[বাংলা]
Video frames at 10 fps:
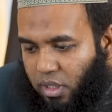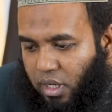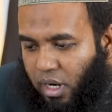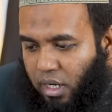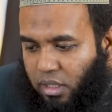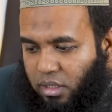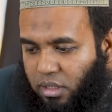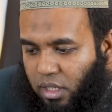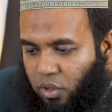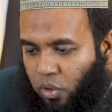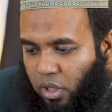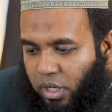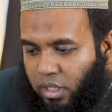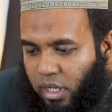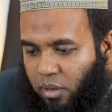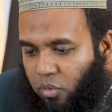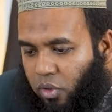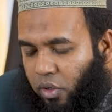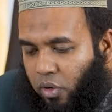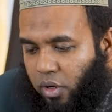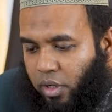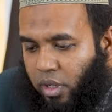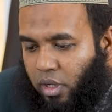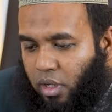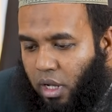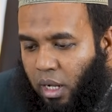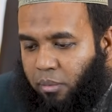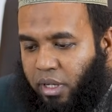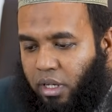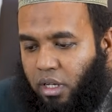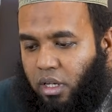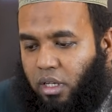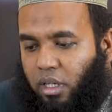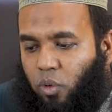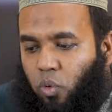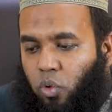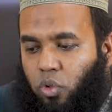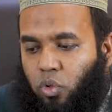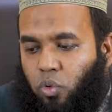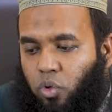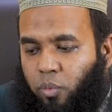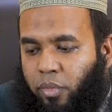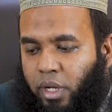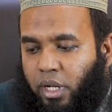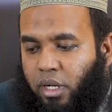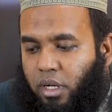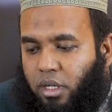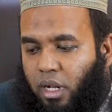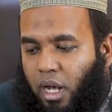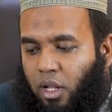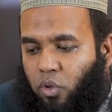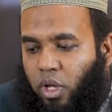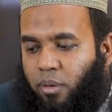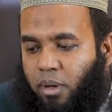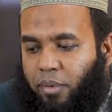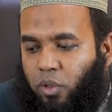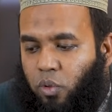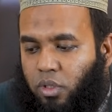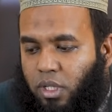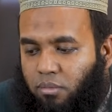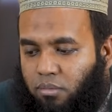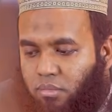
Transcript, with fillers: তার হাতটা ধরলে তার মনে হয় আমি কি অন্য কোনো মেয়ের হাতও এইভাবেই ধরতাম